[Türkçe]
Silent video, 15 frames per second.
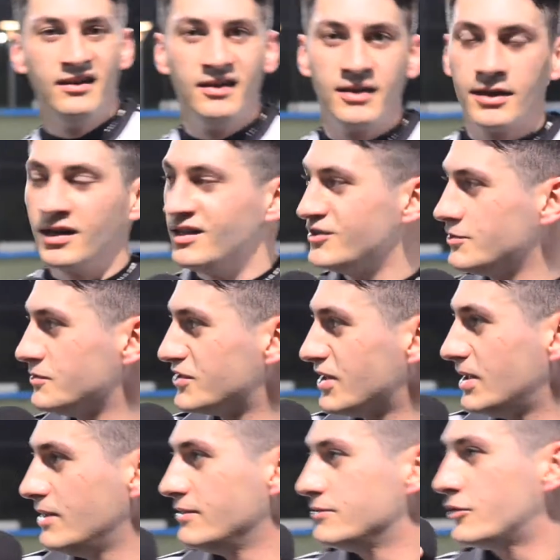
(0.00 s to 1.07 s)
Karadeniz
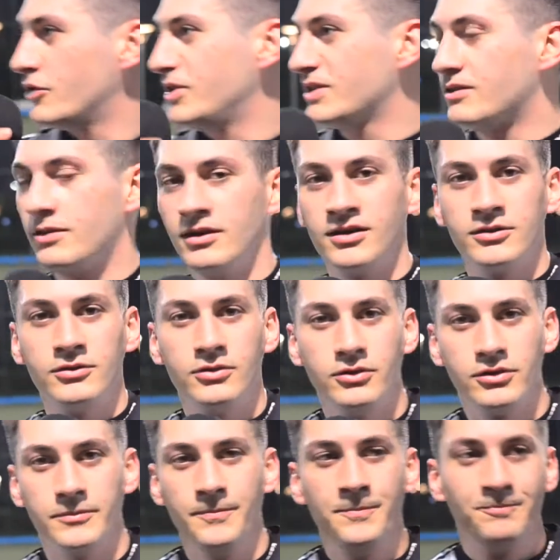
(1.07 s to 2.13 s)
Ali'nin söylediklerine
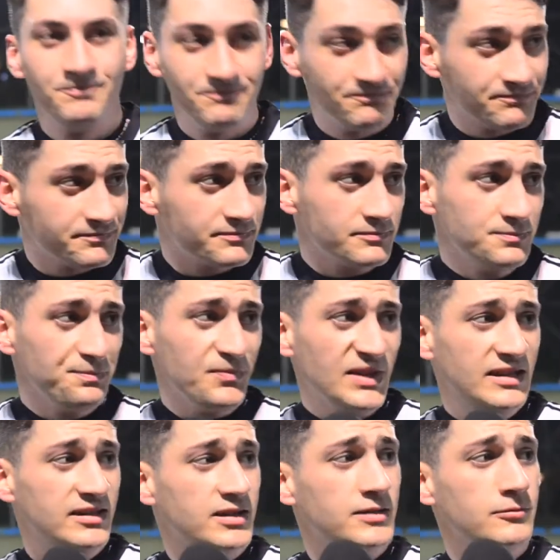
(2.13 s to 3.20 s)
katılıyorum.
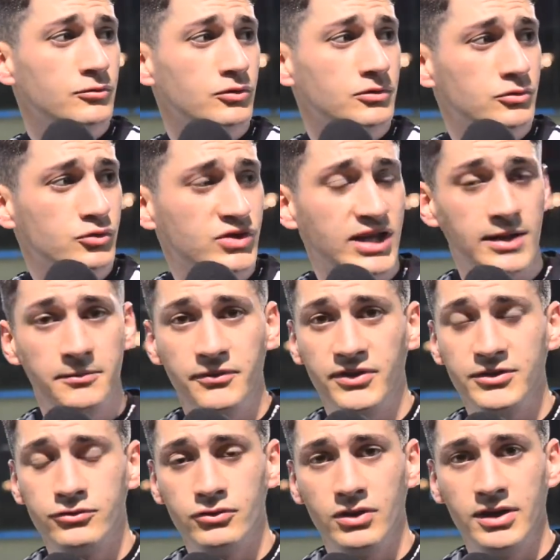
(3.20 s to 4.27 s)
Güzel bir
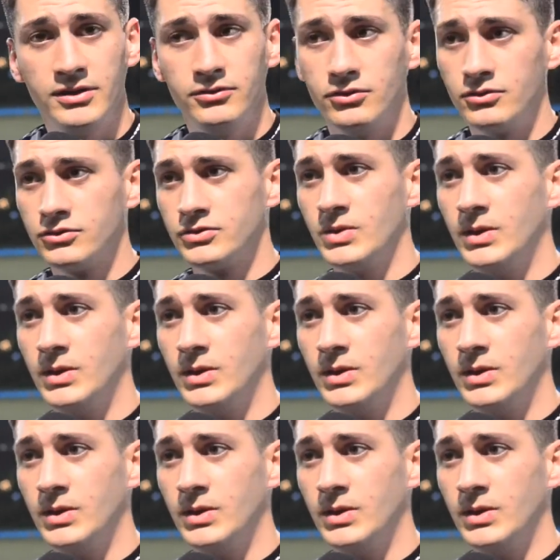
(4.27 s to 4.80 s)
fikstürle gidiyoruz.